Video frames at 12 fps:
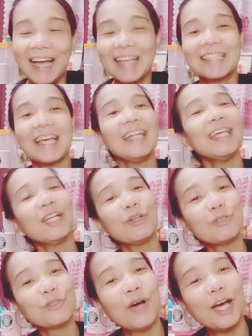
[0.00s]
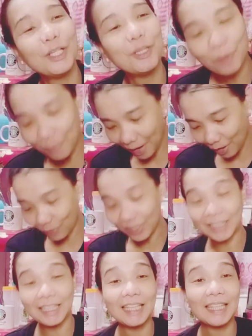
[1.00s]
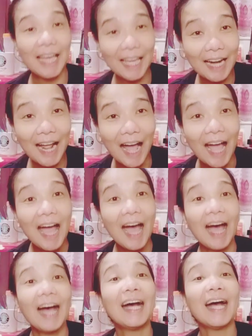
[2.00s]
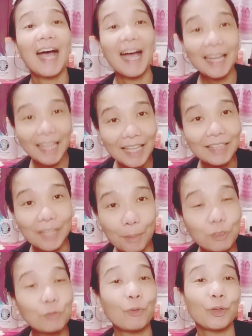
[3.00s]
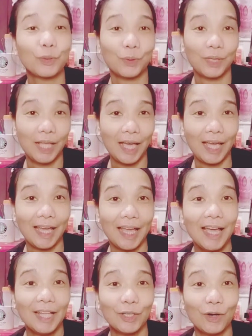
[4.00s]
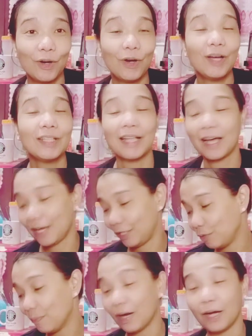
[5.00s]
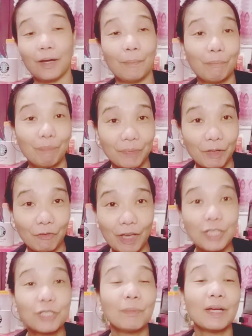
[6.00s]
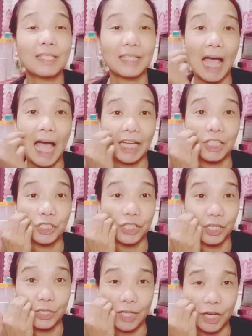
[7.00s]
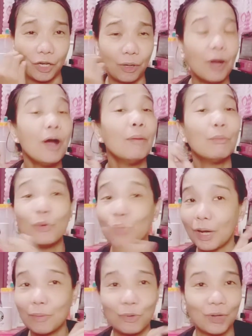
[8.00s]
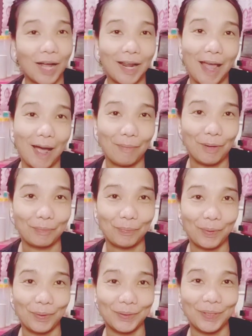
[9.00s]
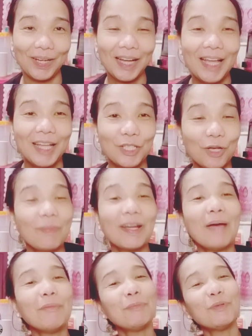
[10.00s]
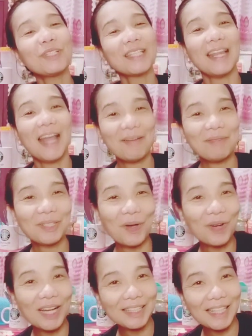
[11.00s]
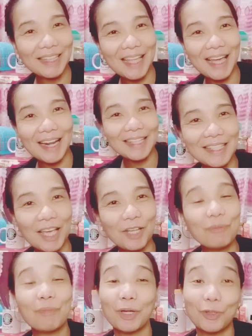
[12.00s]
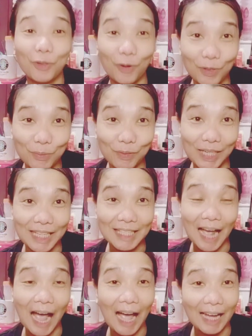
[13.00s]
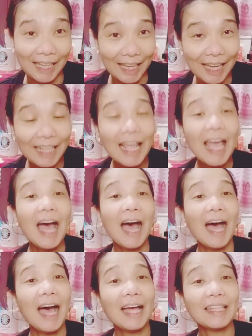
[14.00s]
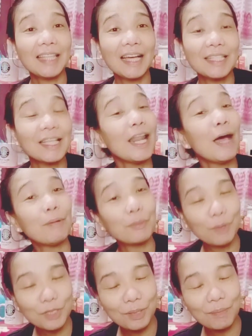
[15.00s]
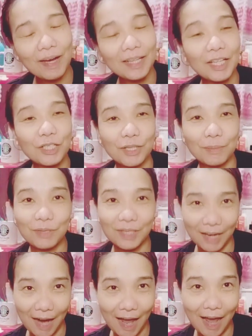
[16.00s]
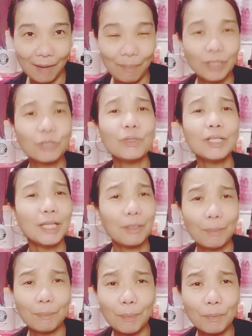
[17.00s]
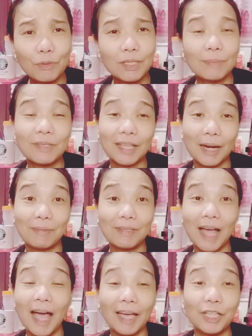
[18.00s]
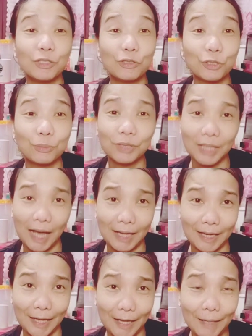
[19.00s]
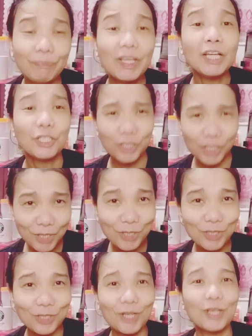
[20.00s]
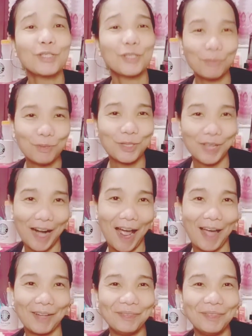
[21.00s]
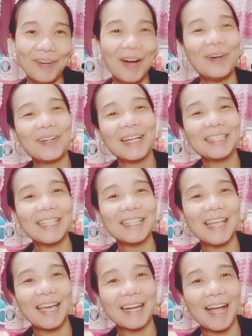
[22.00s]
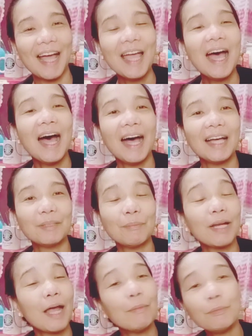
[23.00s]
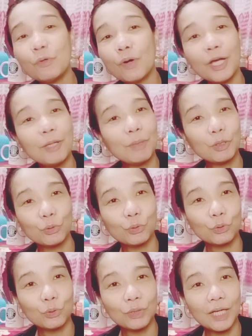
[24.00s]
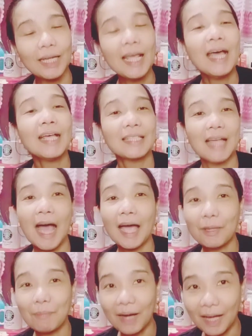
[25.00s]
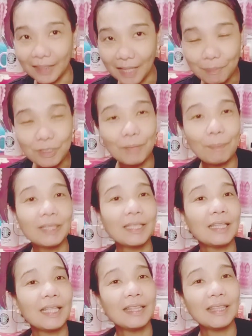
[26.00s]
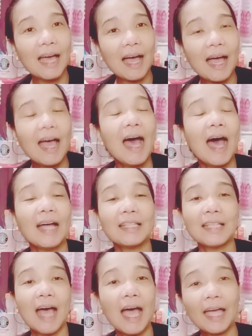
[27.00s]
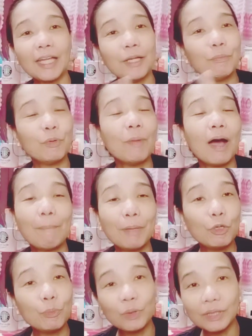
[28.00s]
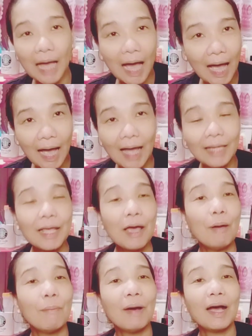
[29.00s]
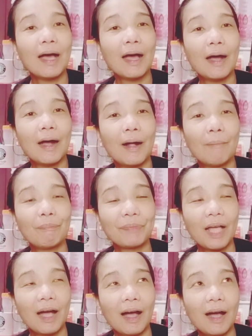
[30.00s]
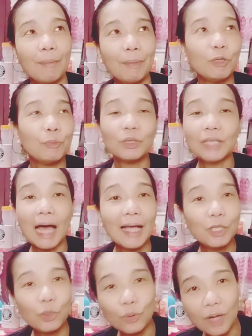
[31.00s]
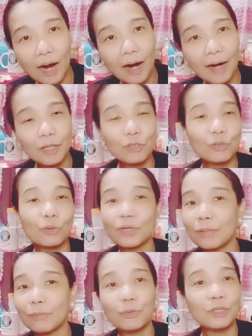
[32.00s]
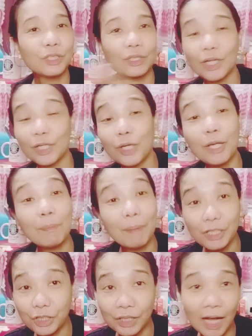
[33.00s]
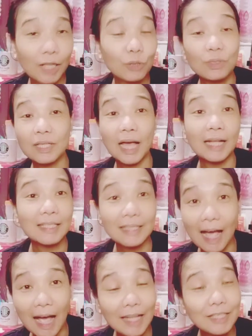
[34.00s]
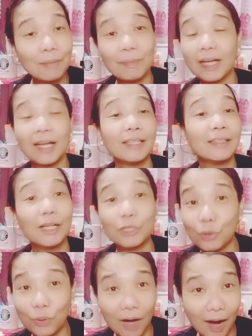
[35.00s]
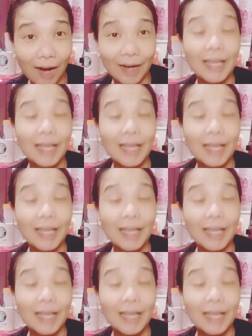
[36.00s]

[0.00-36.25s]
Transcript: Sana nagustuhan niyo po mga ogang tindera ang aking tips for today. No? Na yung mga face mask na aking shinare sa inyo. Murang-mura lamang po, no? So, marami pong salamat, Ogang Tindera, inyong panonood muli sa akin. At uh, salamat po sa mga nag-subscribe. At kung hindi ka pa po subscribe sa aking YouTube channel, just uh, subscribe, Maogang Tindera. At marami po kayong matututunan sa aking mga tips sa pagtitinda at sa akin din po mga pinupuntahan, mga uh, pinupuntahan lugar. Gusto ko rin po siya kayong ipasyal kung saan-saan sa magagandang lugar.